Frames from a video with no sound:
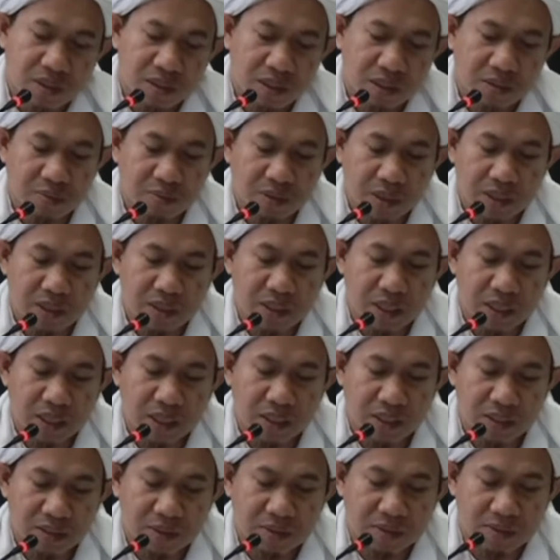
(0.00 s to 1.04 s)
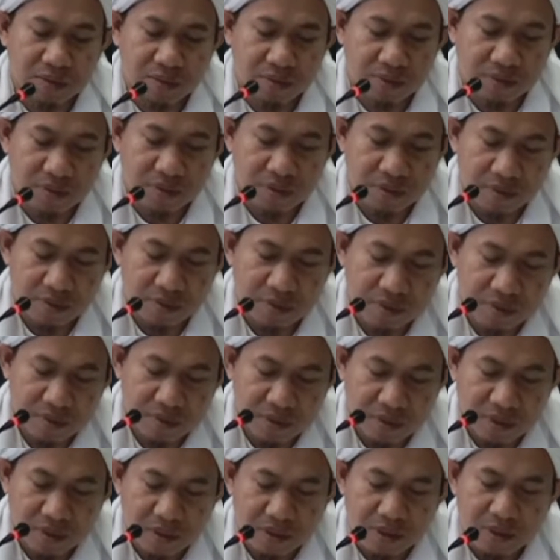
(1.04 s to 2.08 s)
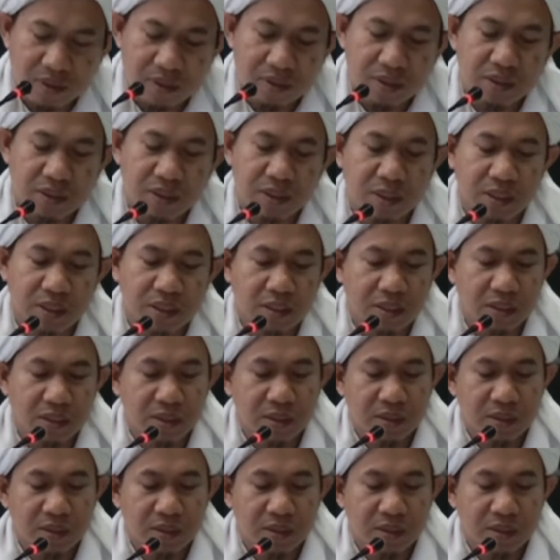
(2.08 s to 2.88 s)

Yang mengatakan itu. Ya.